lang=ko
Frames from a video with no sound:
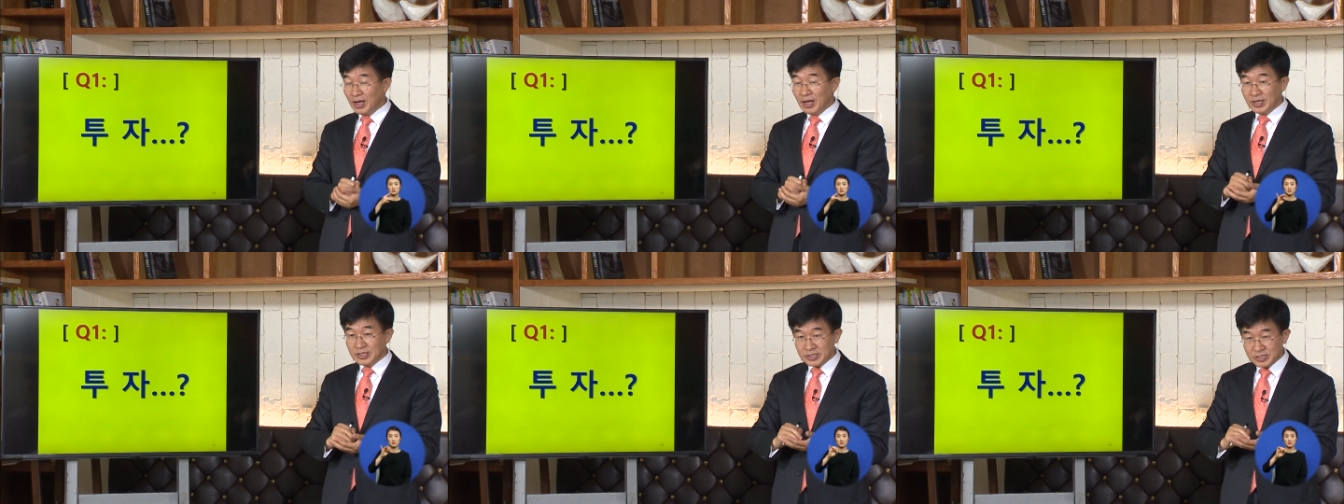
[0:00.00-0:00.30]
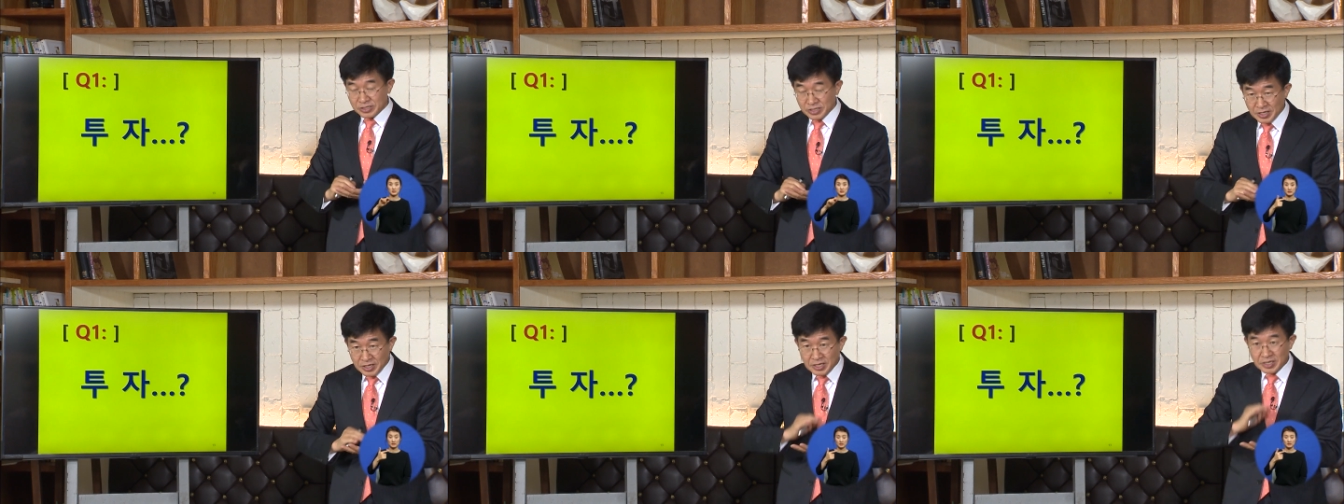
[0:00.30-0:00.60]

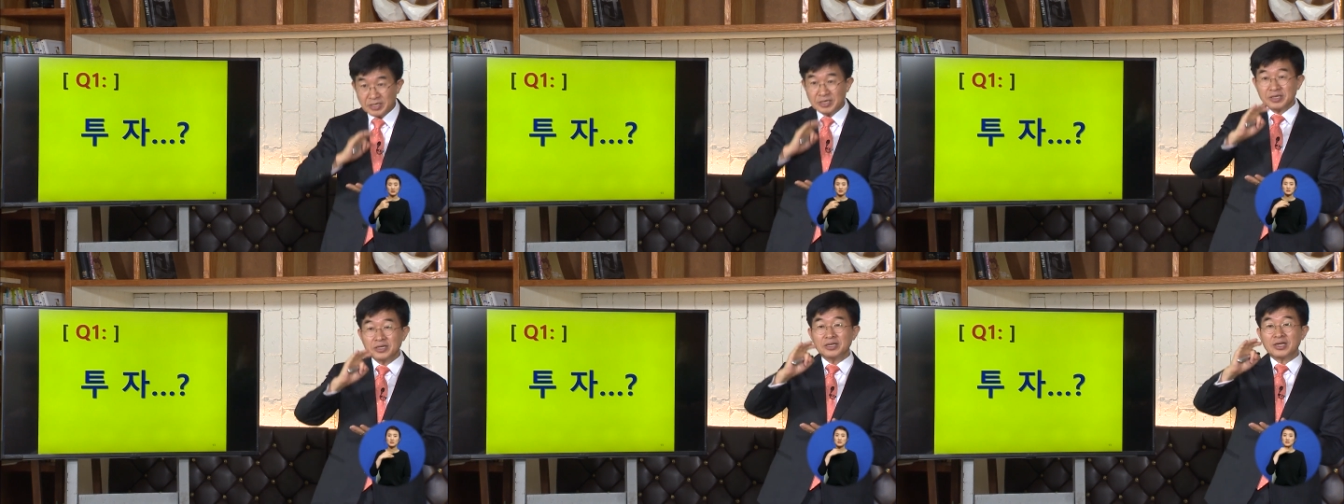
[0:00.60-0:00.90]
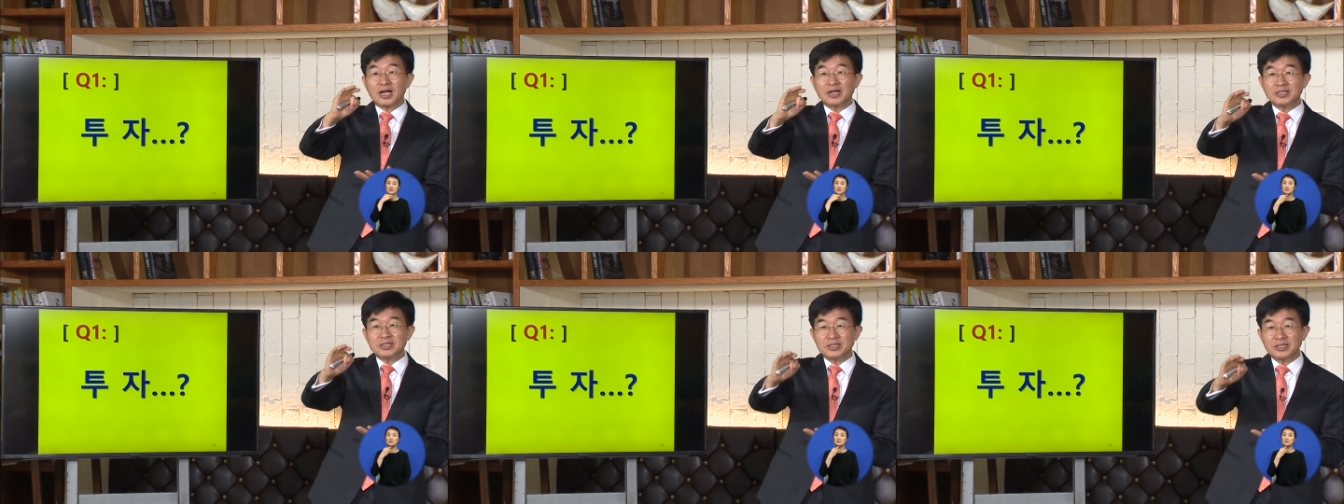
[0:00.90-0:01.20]
성인식을
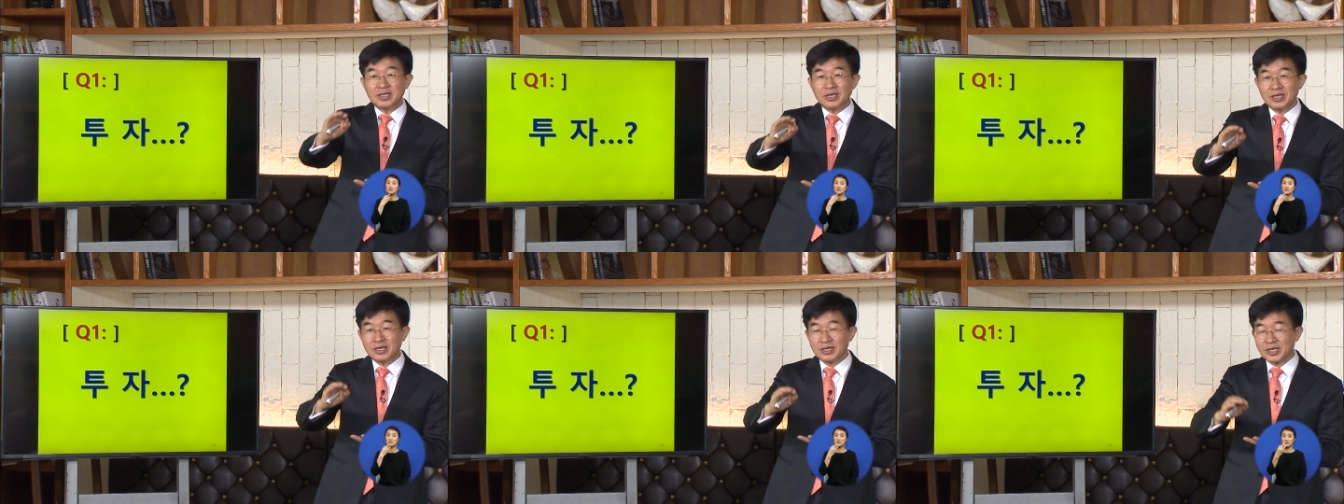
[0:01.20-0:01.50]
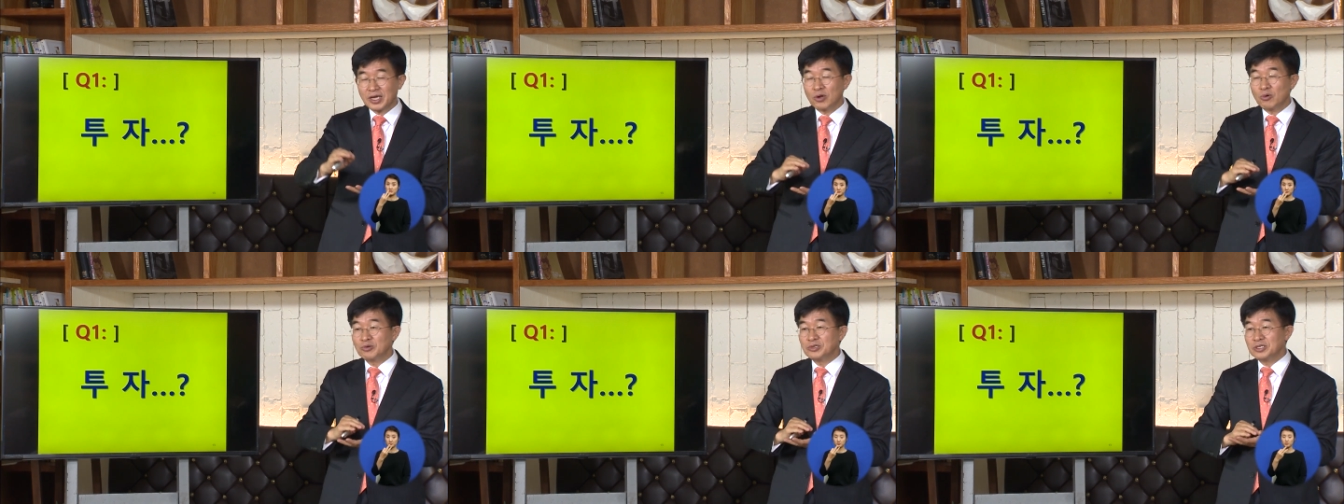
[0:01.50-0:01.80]
할 때
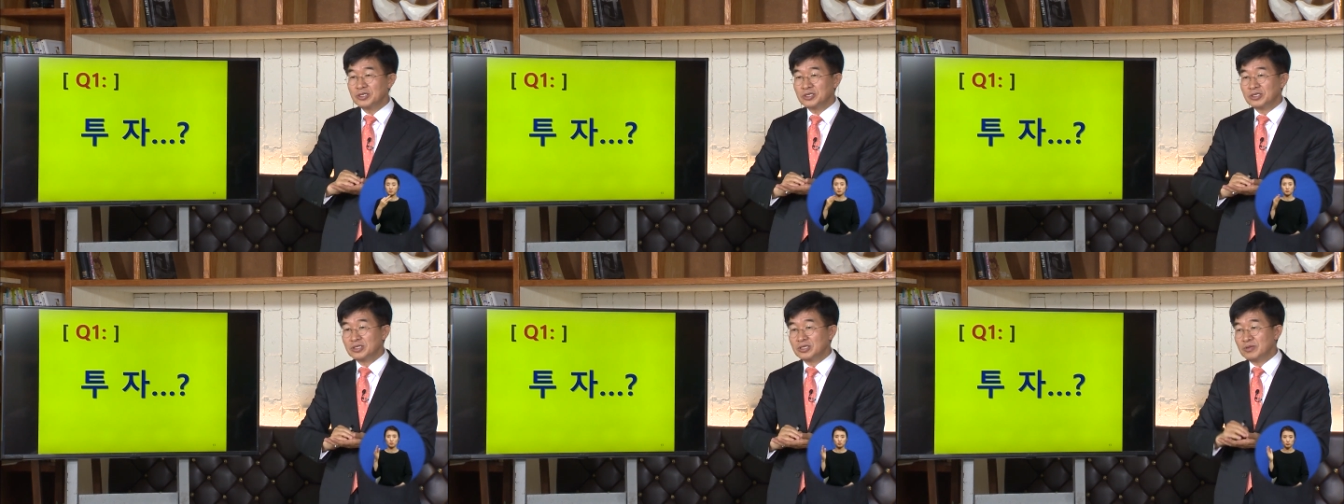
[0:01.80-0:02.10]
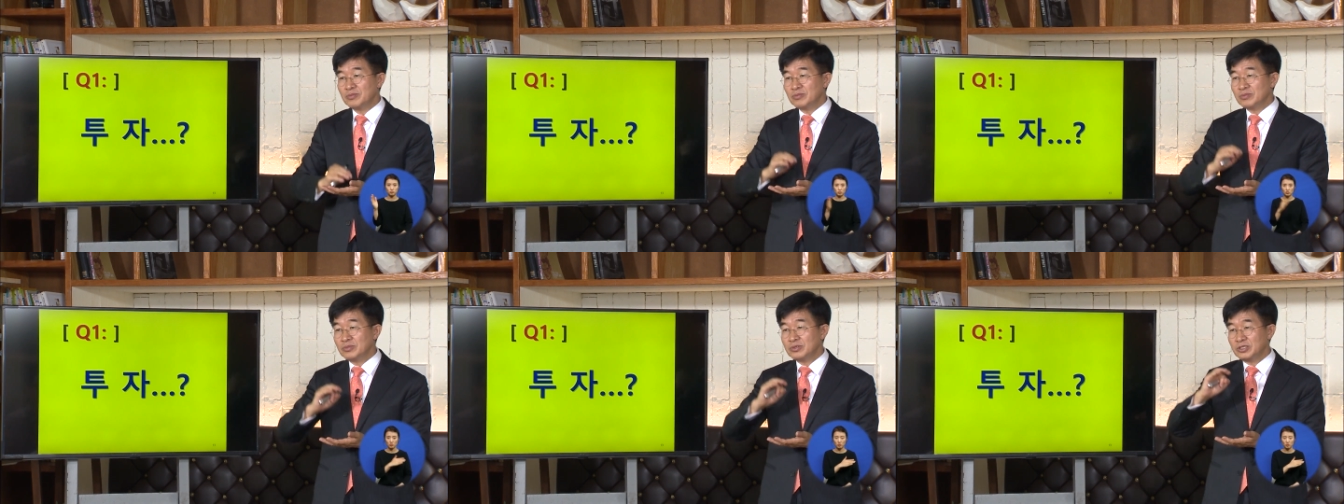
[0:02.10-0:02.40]

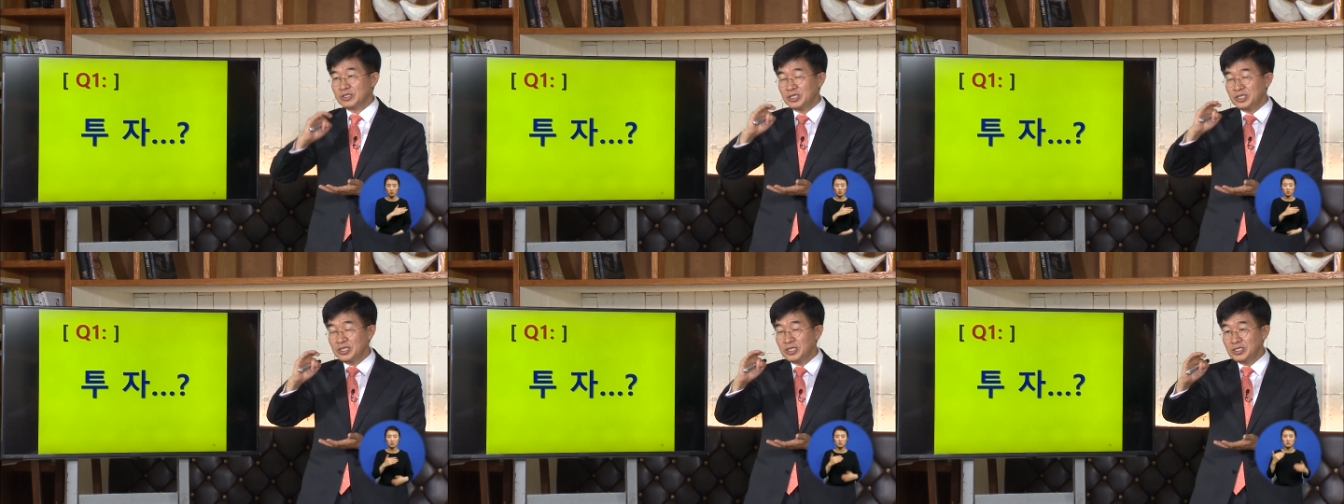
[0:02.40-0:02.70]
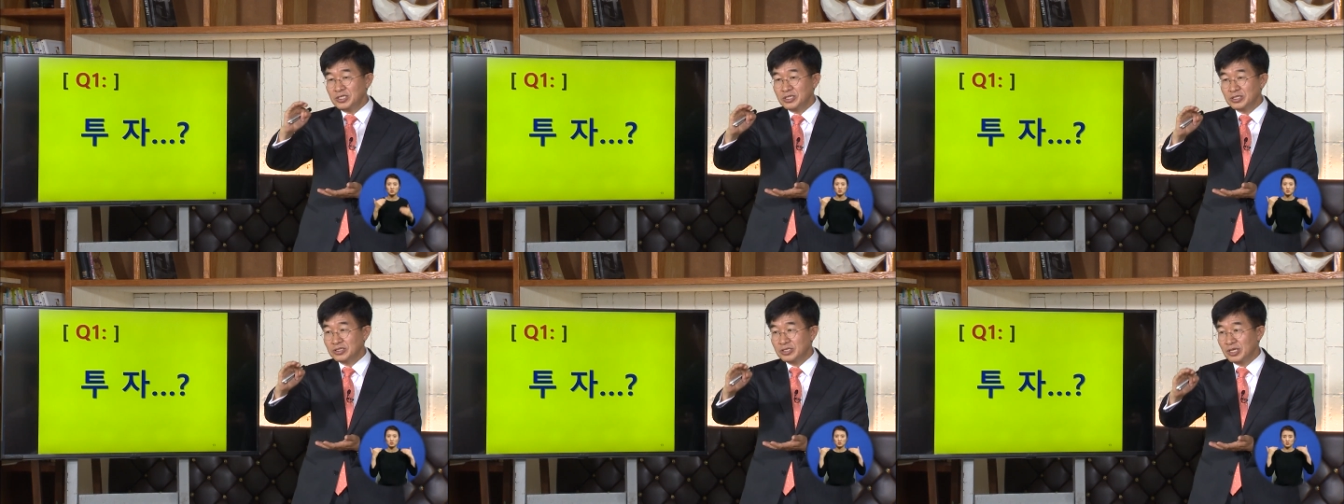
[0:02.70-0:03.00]
결혼식처럼
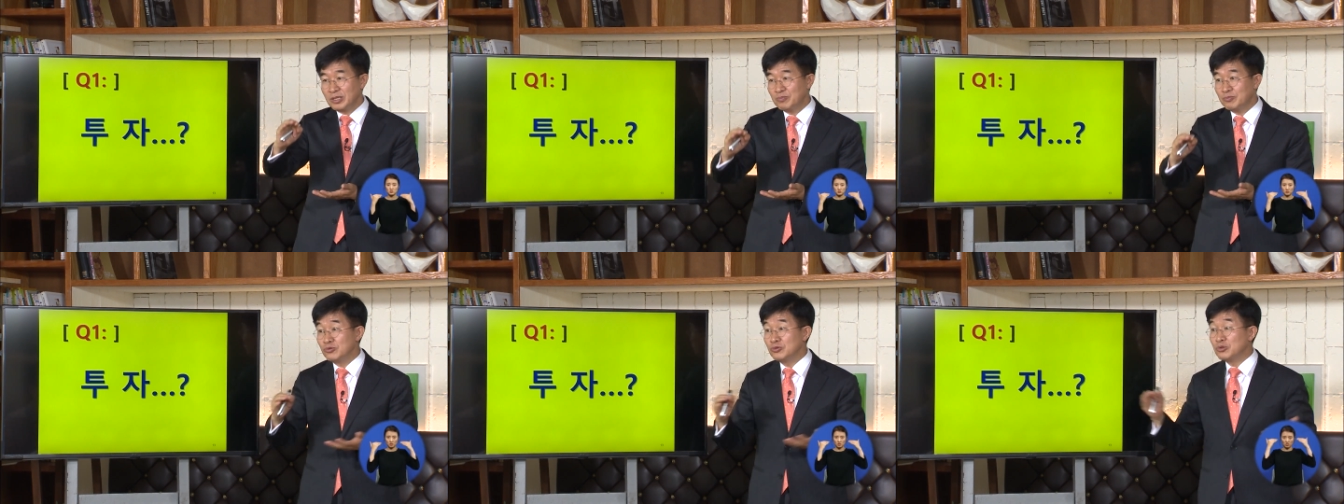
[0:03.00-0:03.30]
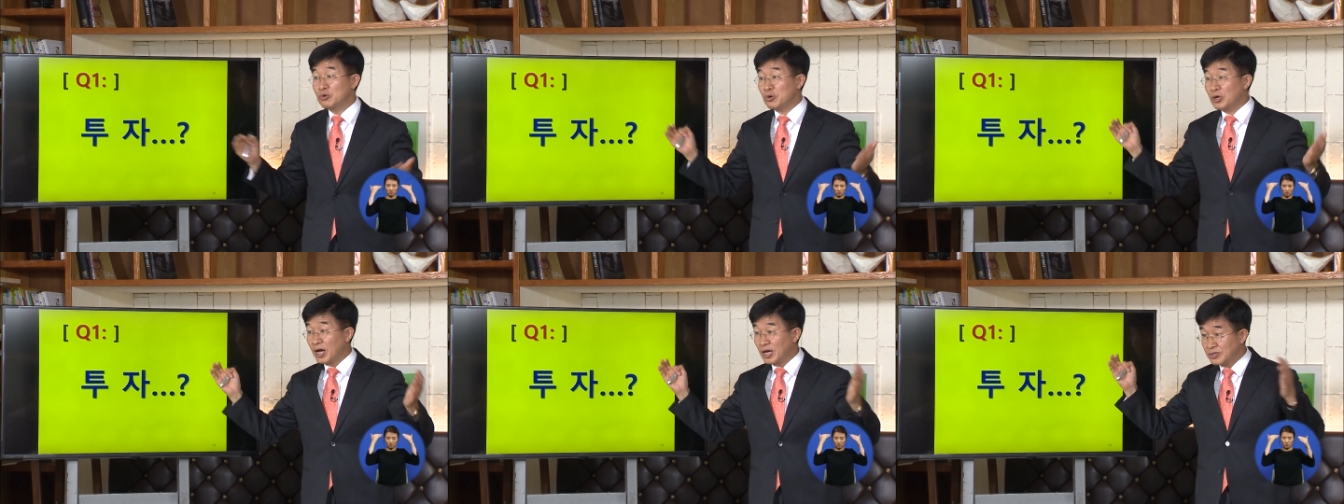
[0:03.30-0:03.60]
친인척들이
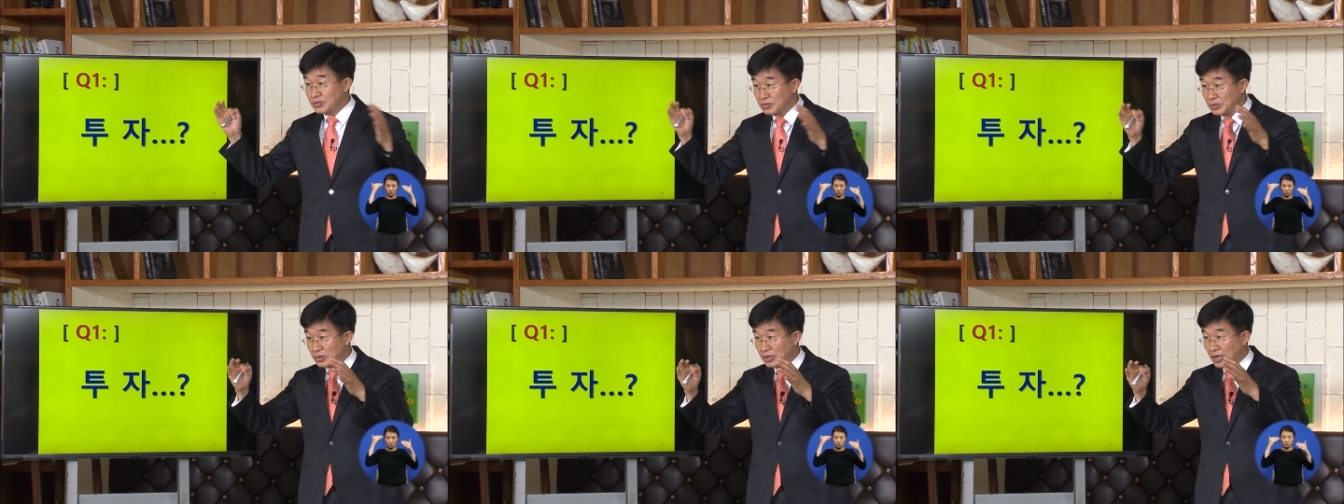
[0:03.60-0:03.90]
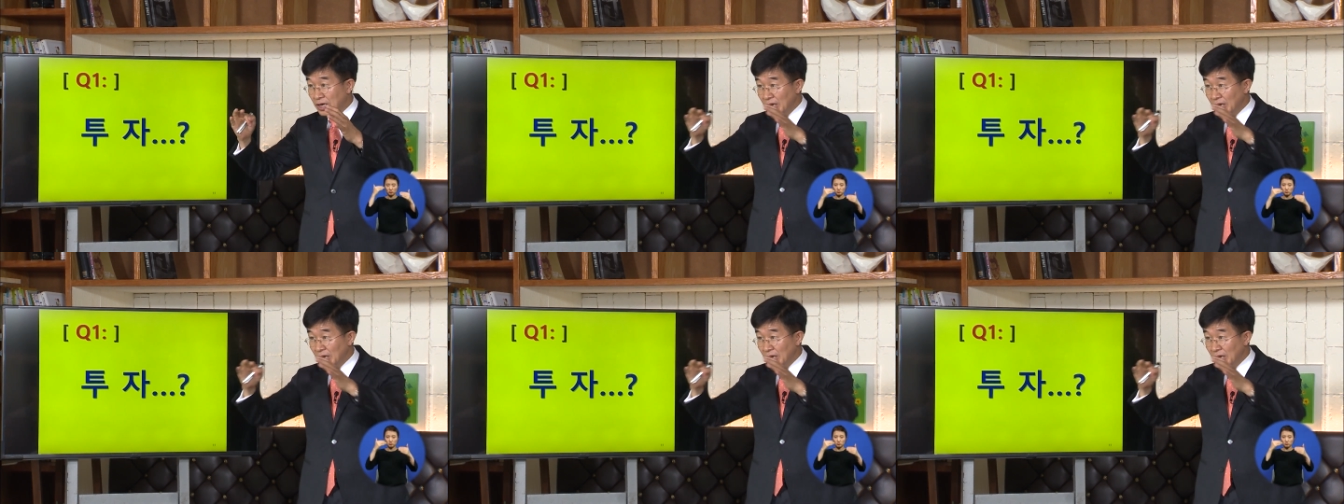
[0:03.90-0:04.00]
부조를 하죠.